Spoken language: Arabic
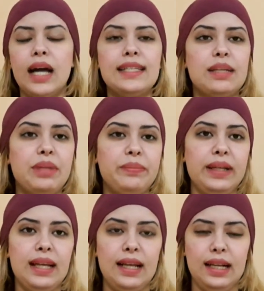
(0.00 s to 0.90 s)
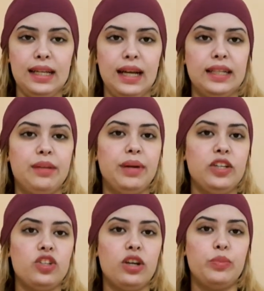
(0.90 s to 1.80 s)
قسما بالله العلي العظيم
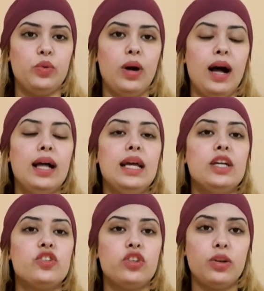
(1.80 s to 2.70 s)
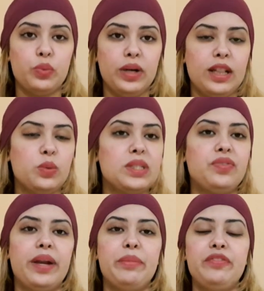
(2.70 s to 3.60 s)
غير جربوها جربوا هاد
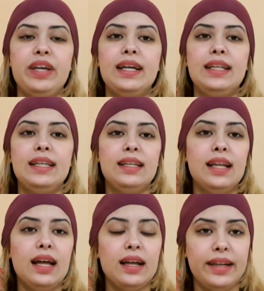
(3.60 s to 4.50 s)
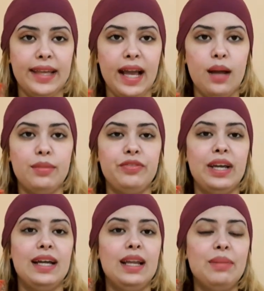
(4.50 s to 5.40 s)
الوصفه راه ما فيها لا ريحه ما
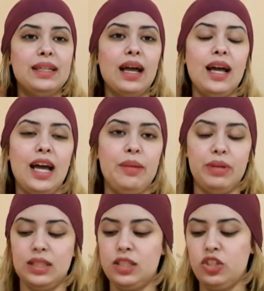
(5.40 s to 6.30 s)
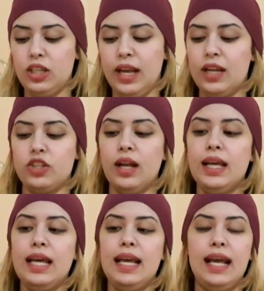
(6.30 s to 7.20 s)
فيها لا مذاق خايب لا حتى شي حاجه
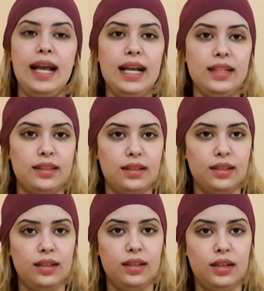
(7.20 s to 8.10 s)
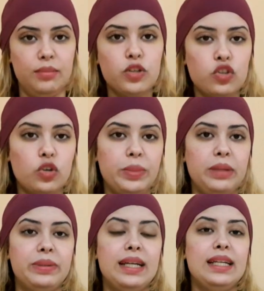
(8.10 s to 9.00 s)
هاد المشروب
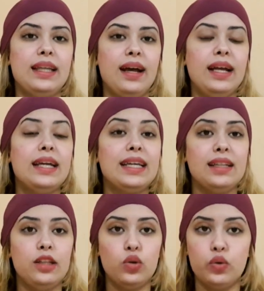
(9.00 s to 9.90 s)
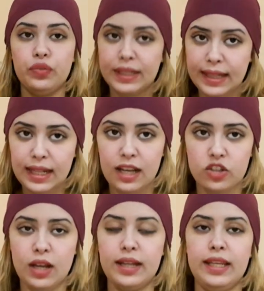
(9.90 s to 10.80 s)
البنات راه كديروه في
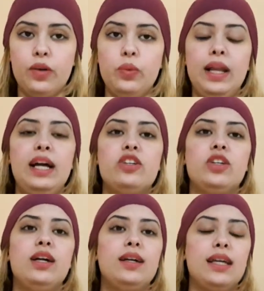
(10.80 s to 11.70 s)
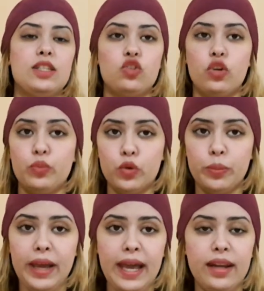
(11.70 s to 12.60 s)
الثلاجه هذه اول حاجه كتشربوه
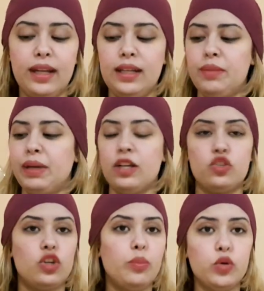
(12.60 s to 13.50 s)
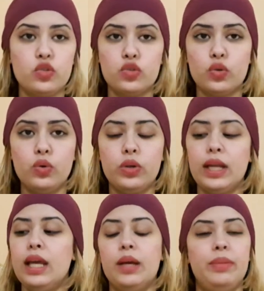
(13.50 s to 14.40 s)
بارد ما كتشربوهش سخون
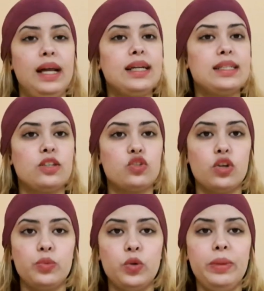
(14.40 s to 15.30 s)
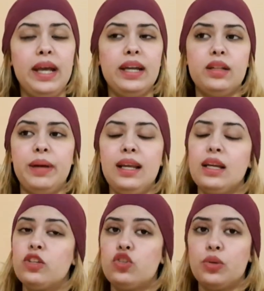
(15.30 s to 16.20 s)
بالعكس كتشربوه بارد
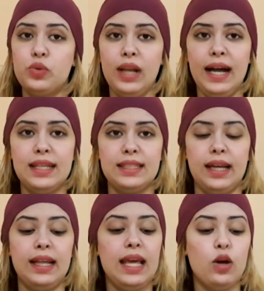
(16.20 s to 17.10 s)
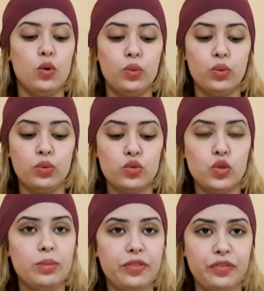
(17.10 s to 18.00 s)
بحال كتشربوا العصير
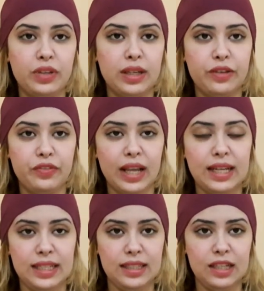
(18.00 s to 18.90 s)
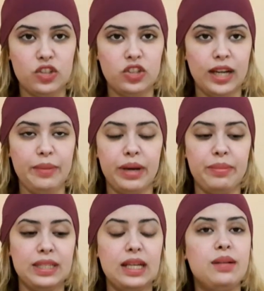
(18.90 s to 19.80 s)
وانتم في القضيه ديال الشريب
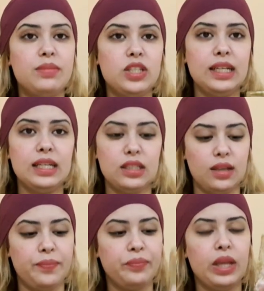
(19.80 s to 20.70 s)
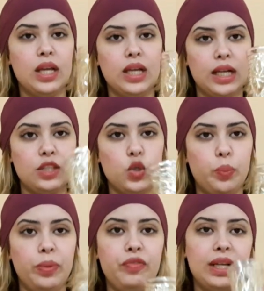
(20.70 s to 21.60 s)
راه مثلا ماشي كت
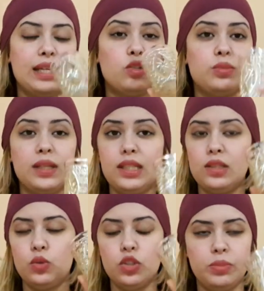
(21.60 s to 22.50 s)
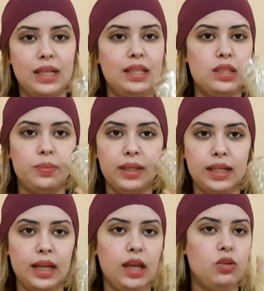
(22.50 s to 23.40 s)
كتكبي في الكاس وتبداي وتبداي
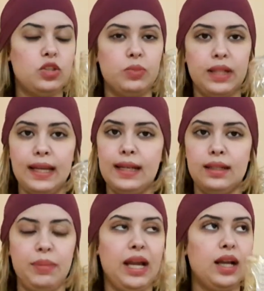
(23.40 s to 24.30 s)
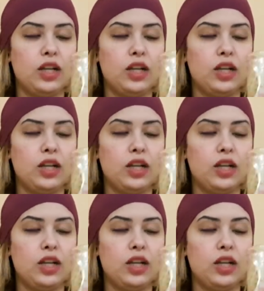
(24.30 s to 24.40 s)
تبني وتبداي بحال